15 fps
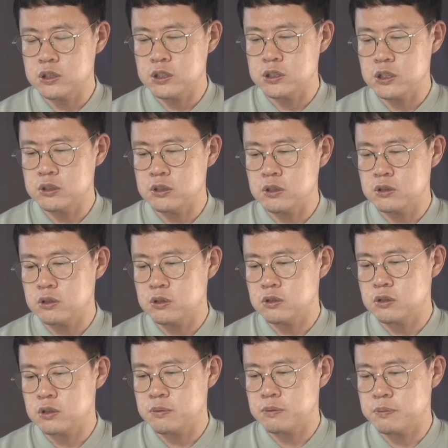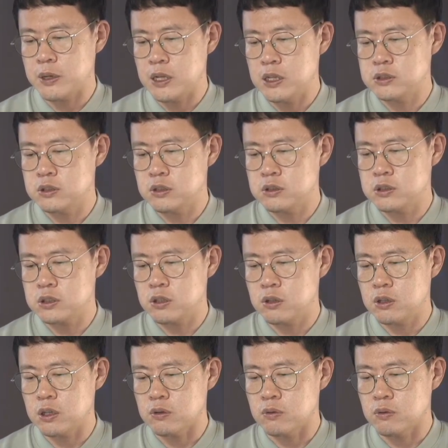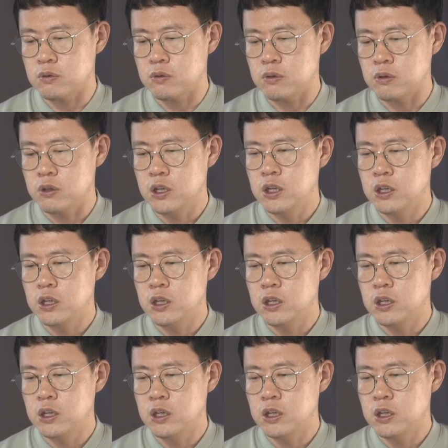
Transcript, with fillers: 찾아서 그것을 발전시켜 나가고